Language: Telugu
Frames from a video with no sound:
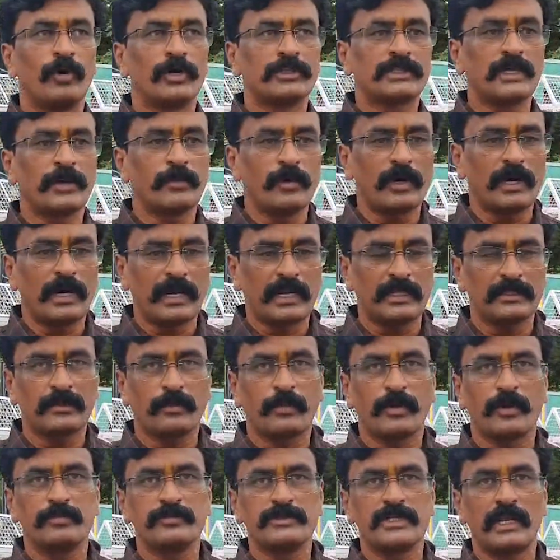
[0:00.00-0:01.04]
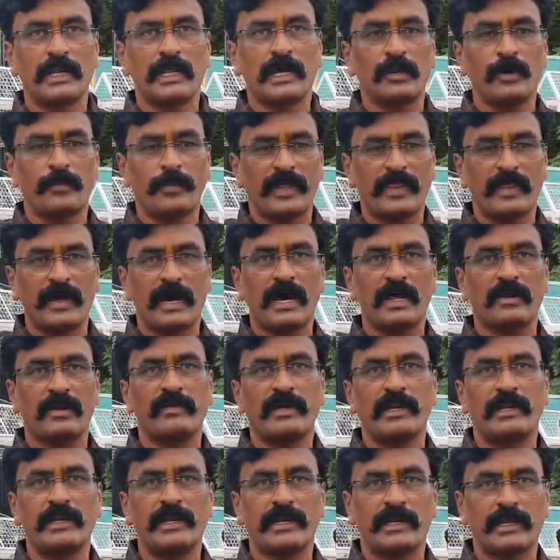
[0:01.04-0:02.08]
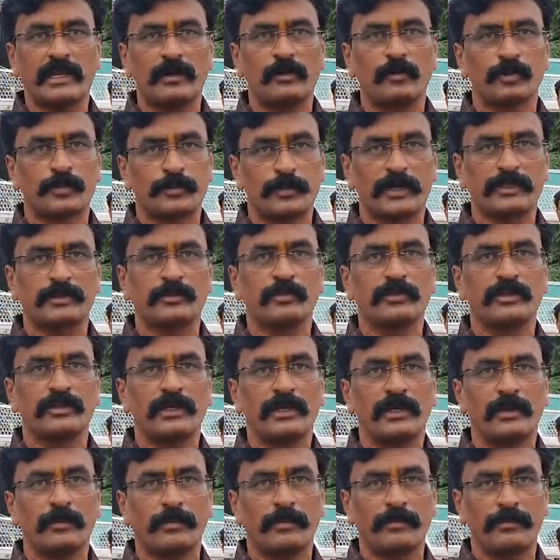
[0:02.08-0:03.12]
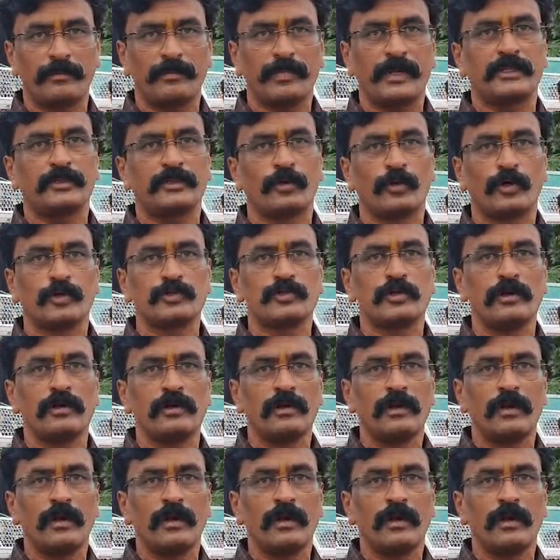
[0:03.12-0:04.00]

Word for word: మొత్తం అనంతపురం జిల్లాలో పదహారు వేల లీటర్లు ఉత్పత్తి ఉంది ప్రతిరోజు